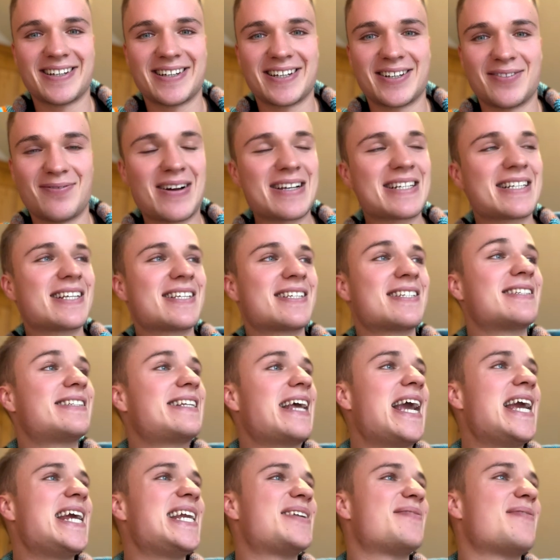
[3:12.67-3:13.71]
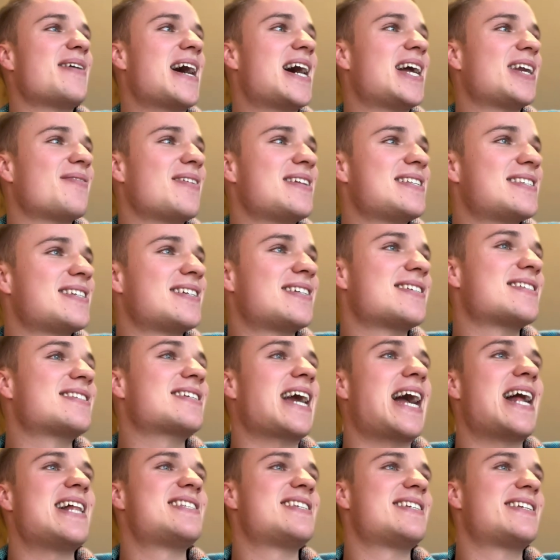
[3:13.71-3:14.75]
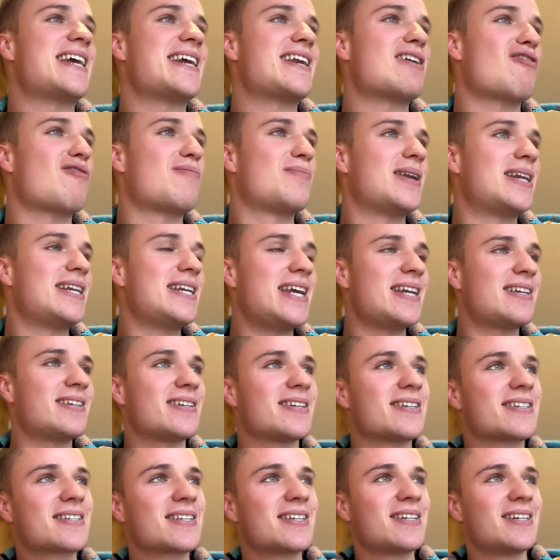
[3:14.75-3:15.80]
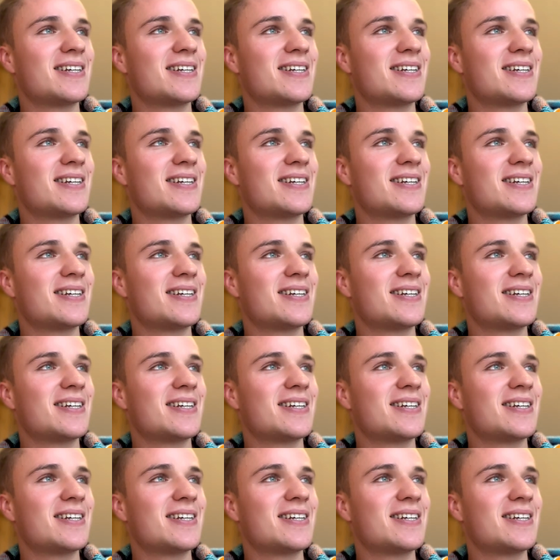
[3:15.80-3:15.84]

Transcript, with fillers: Was ist ein Date wert, wenn es nicht das geilste Date auf dem Planeten ist?